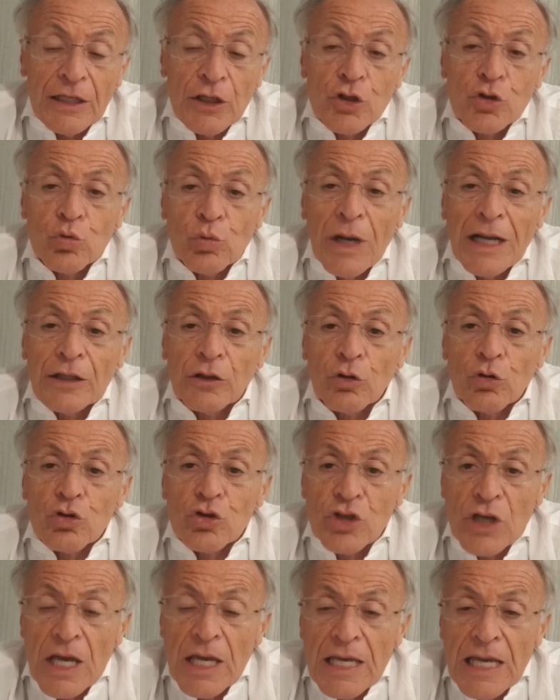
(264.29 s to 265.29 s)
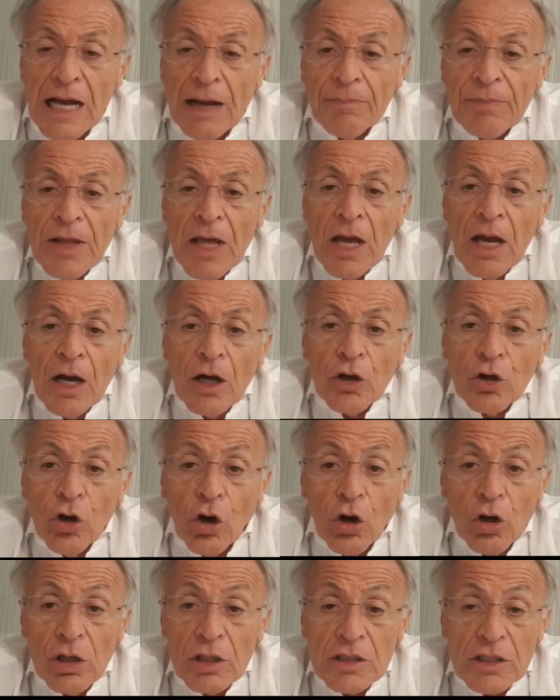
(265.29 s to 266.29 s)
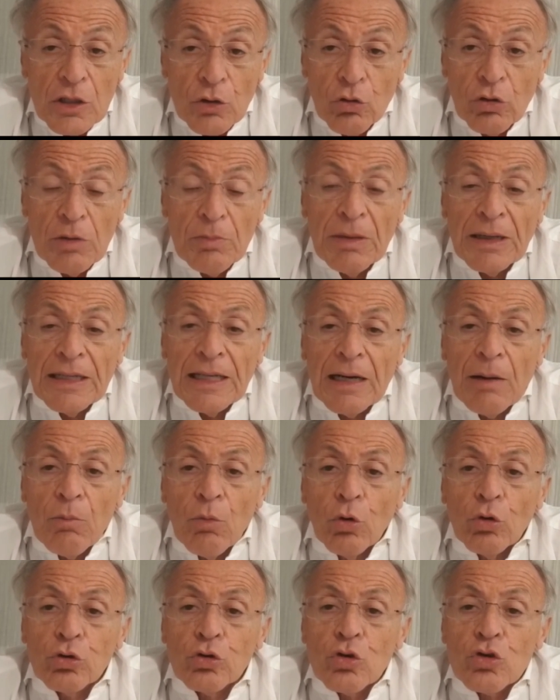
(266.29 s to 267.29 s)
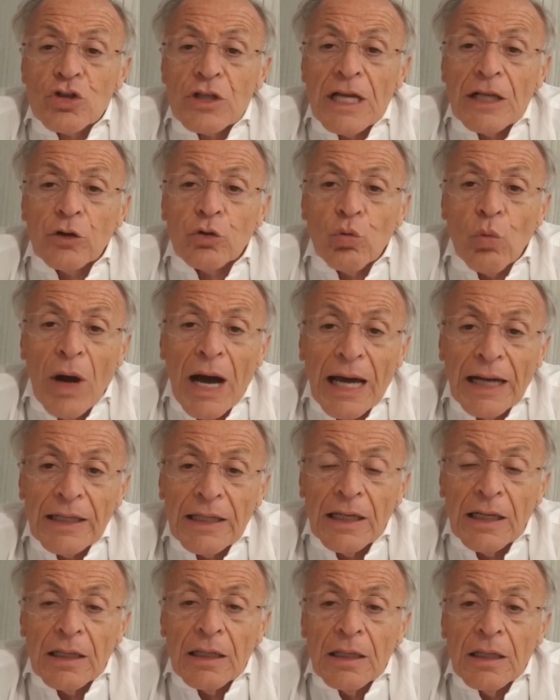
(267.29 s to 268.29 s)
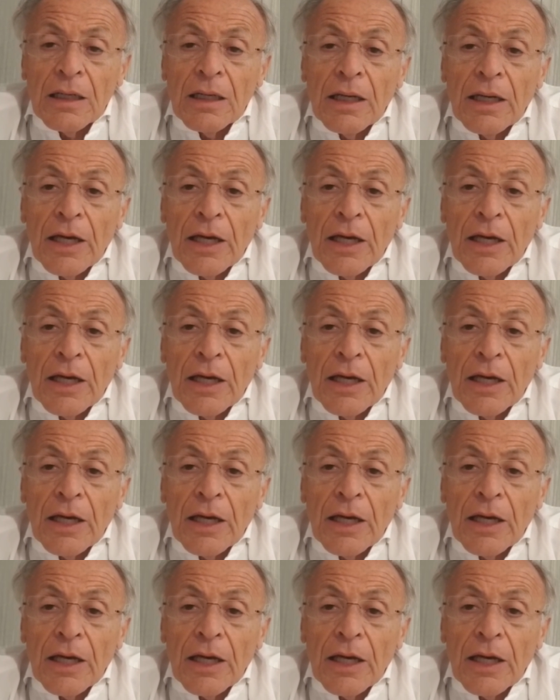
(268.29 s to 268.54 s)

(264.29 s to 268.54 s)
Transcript: nessun altro segna gol se non in maniera molto saltuaria